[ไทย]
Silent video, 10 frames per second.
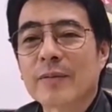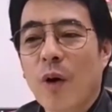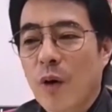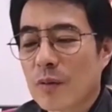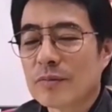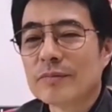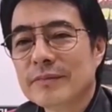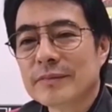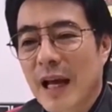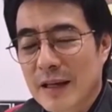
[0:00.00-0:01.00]
ของ
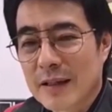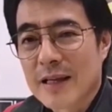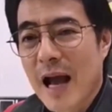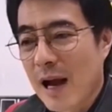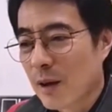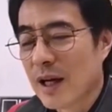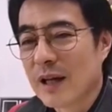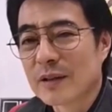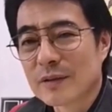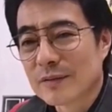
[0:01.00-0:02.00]
ไทยรักษาชาติก็เลย